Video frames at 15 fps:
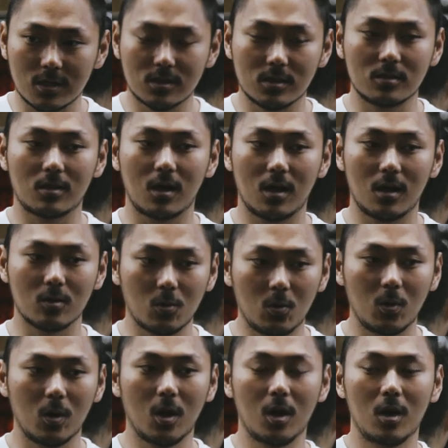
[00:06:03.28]
했을
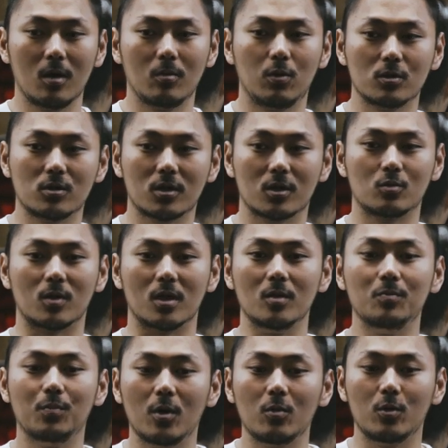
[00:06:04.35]
때에도 포즈가 좀 더
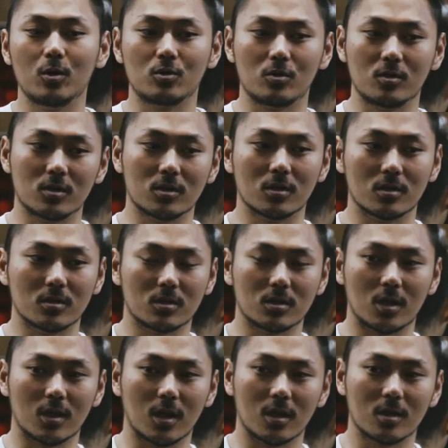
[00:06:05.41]
이뻐 보일 수 있는
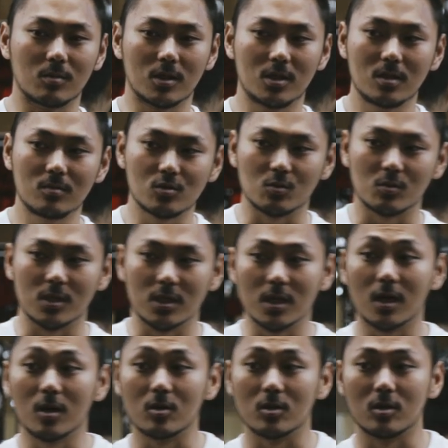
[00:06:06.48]
제 나름의 팁을 좀
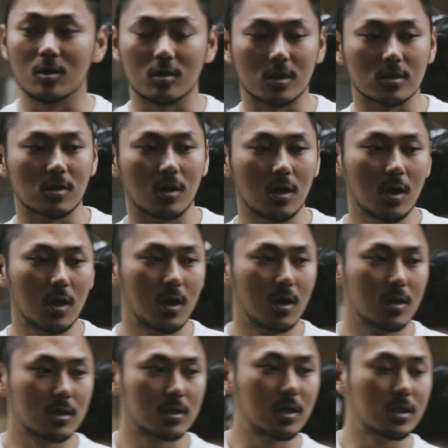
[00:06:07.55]
드릴까 하거든요. 그래서
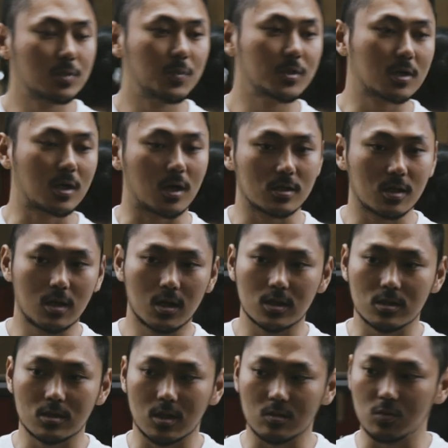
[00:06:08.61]
클래식 피지컬 아까
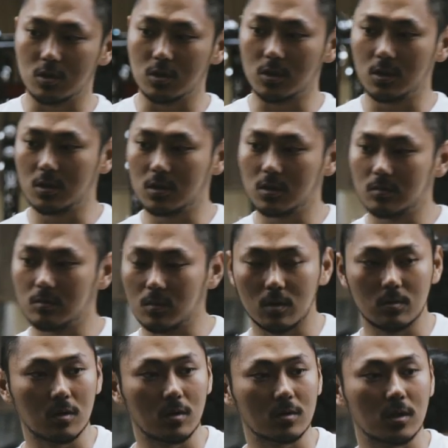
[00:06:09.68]
생각하신다는 분들
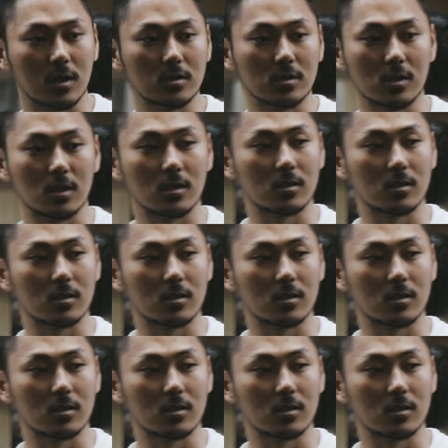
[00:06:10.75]
계시지